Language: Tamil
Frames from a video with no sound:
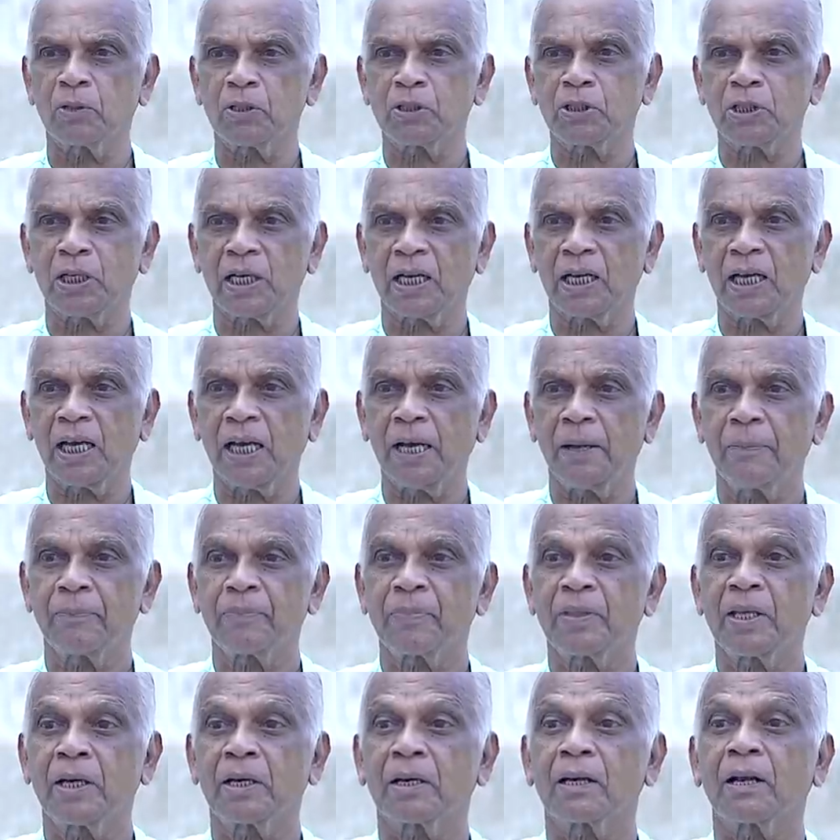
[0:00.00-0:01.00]
ஒரிஜினலாக
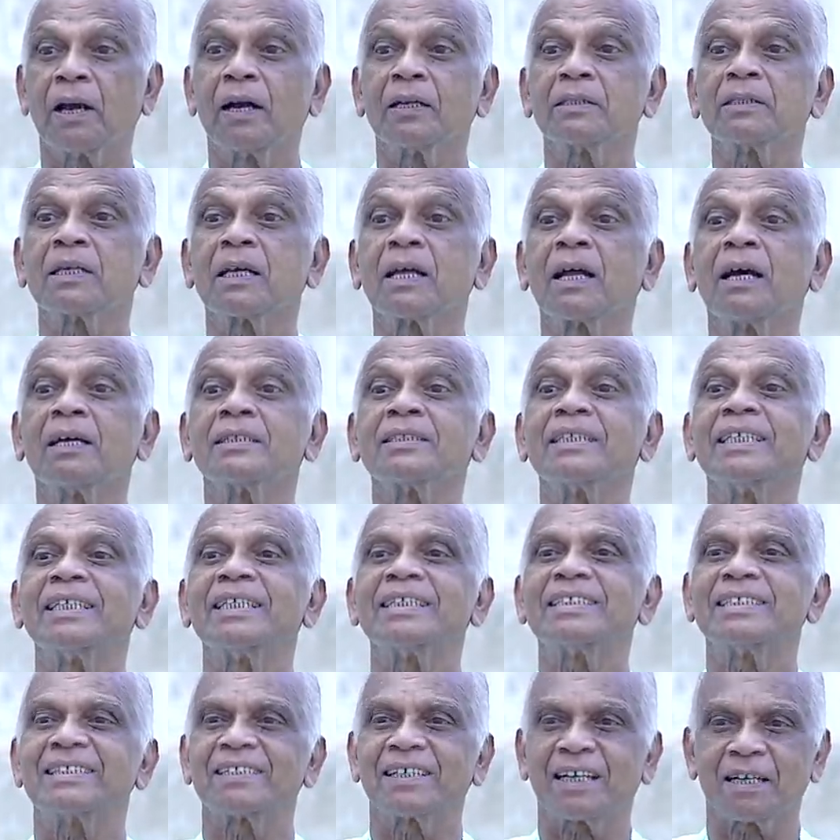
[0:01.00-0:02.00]

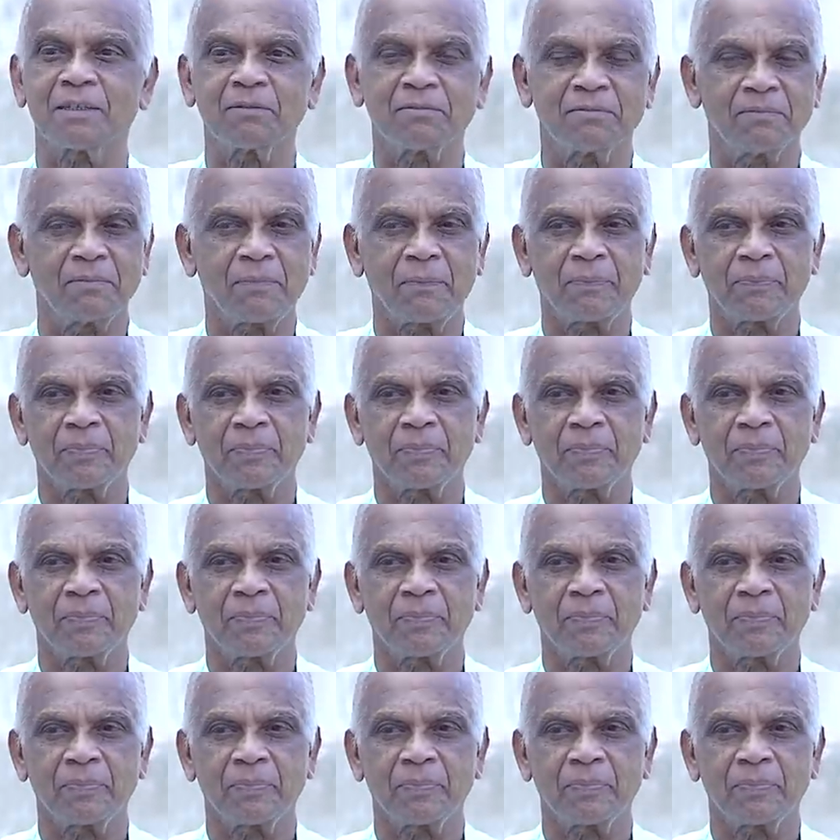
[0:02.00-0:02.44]
ராஜராஜேச்சரம்